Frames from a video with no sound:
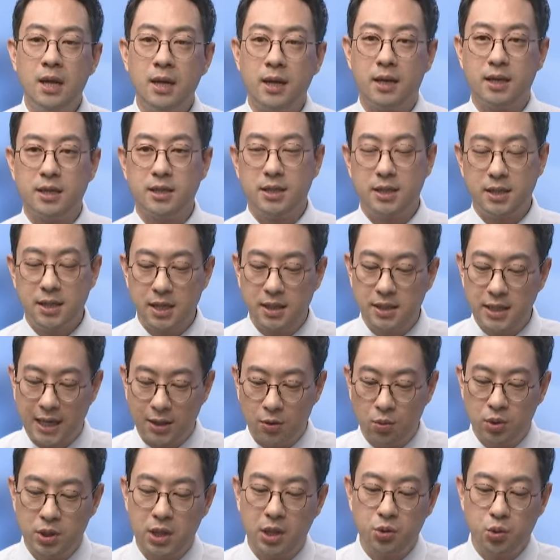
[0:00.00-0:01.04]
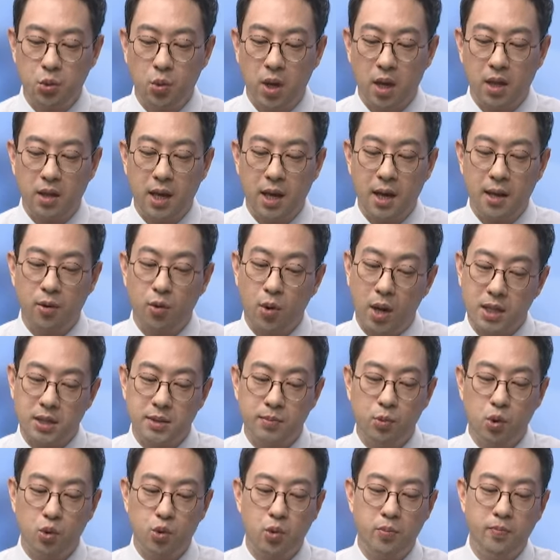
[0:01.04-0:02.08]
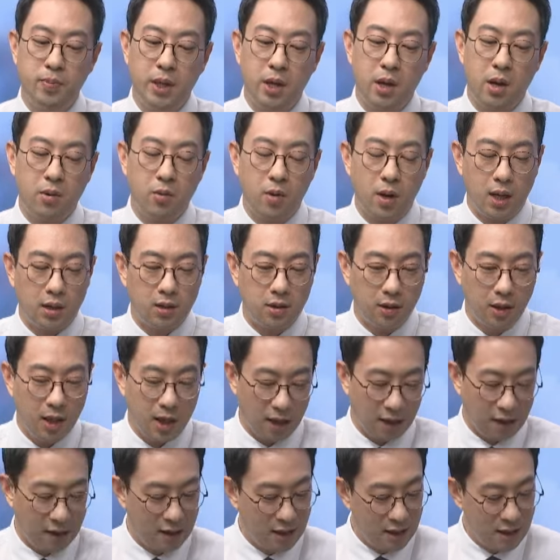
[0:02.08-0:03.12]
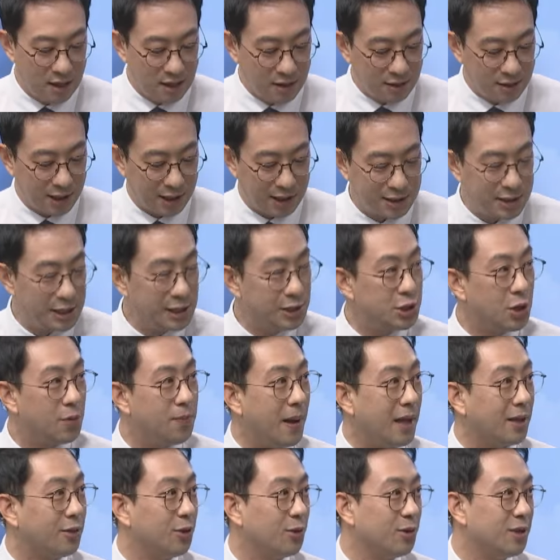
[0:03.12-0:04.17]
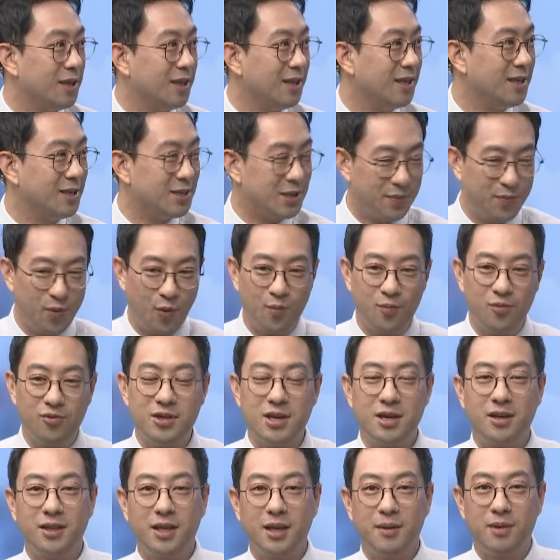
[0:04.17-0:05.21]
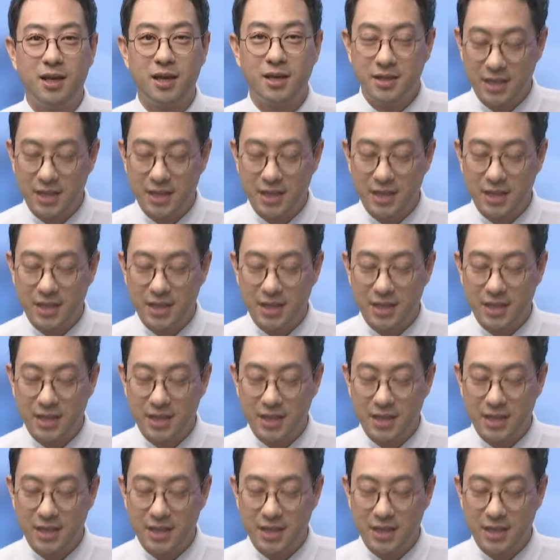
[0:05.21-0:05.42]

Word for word: 그래서 이제 자동차 쪽에 대한 관심도 좀 필요할 것 같은데 제가 슬쩍 봤더니 이제 음. 본부장님이